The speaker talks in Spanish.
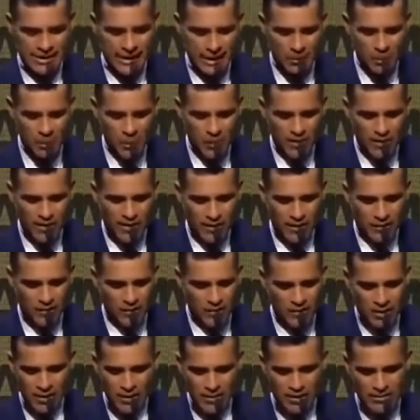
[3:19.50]
que pueda
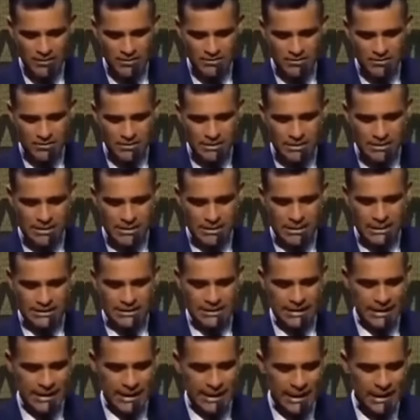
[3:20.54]
recordar.
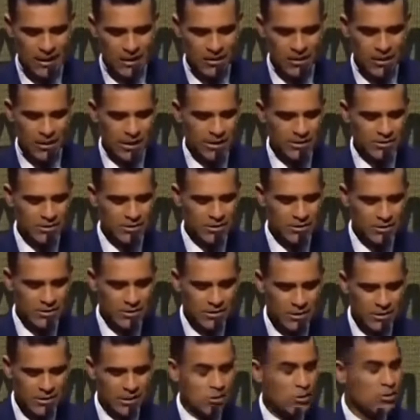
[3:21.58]
Desde aquel
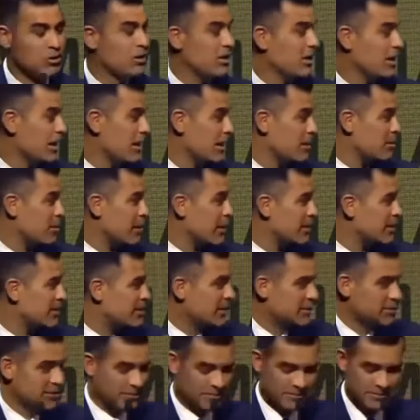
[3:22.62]
golazo en la noche del
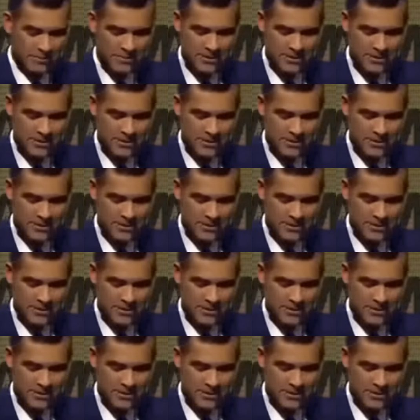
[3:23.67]
gazpacho,